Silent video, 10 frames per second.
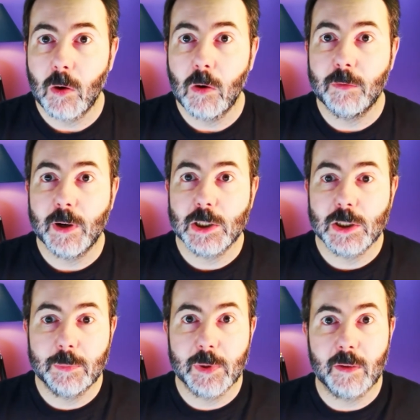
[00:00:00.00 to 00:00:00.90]
On va
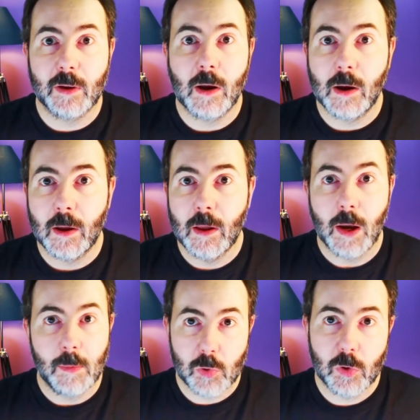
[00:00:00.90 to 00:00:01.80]
acheter peut-être un,
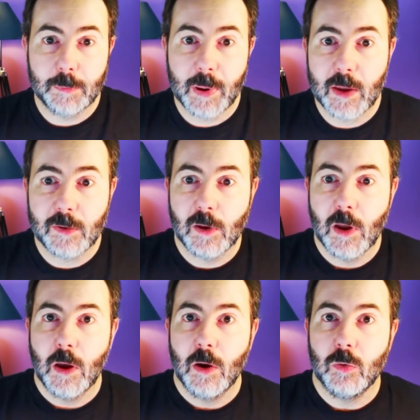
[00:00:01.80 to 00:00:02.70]
un monospace
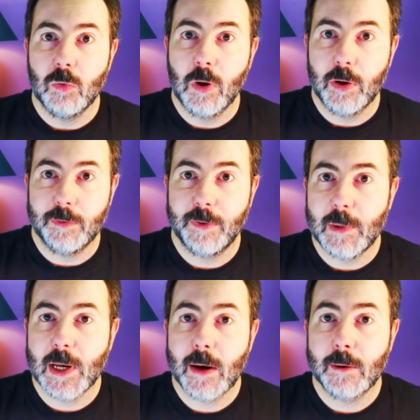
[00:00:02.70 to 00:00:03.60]
ou euh, une
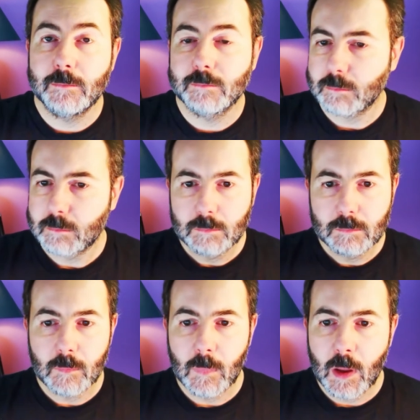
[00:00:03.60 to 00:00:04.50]
familiale.
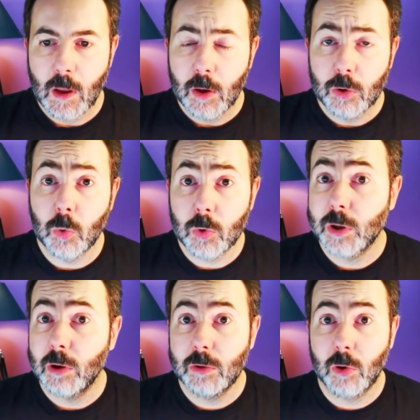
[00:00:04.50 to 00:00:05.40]
Donc,
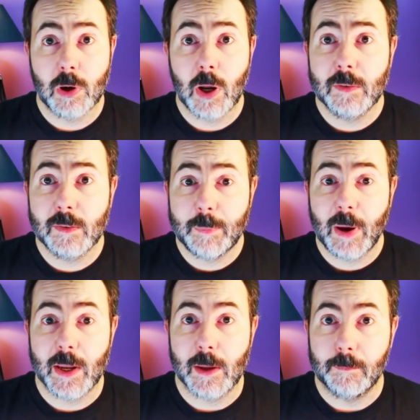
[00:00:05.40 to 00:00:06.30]
dans le cloud, c'est
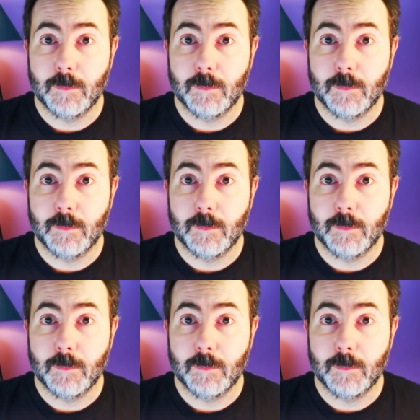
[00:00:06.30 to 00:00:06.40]
pareil.